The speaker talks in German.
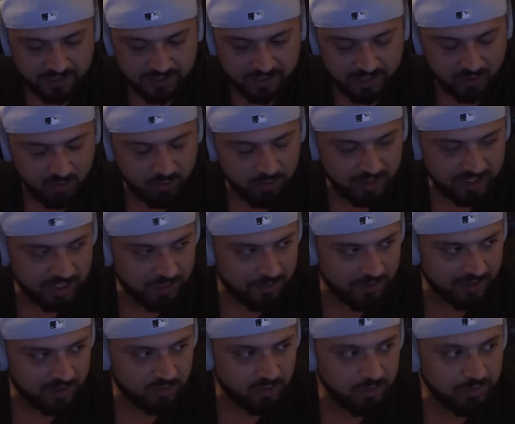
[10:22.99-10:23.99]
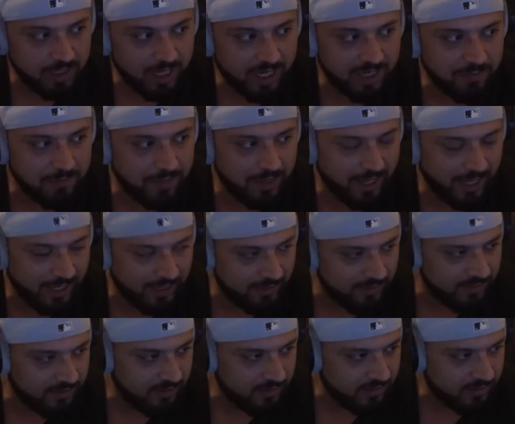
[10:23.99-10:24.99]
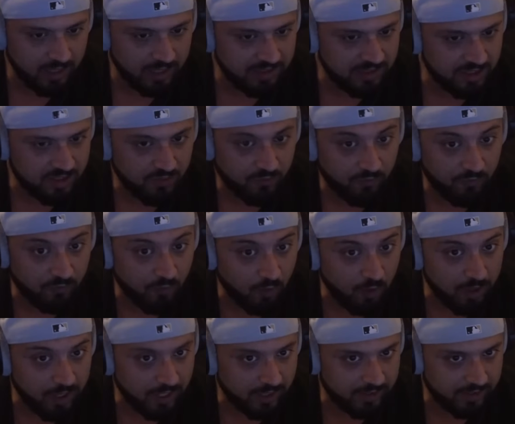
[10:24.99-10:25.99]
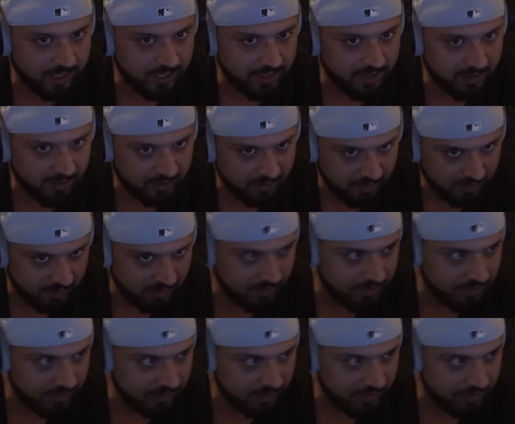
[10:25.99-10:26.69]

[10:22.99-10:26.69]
gesagt, guck mal, ich habe meinen Stream gerade beendet. Hätte ich vorher deine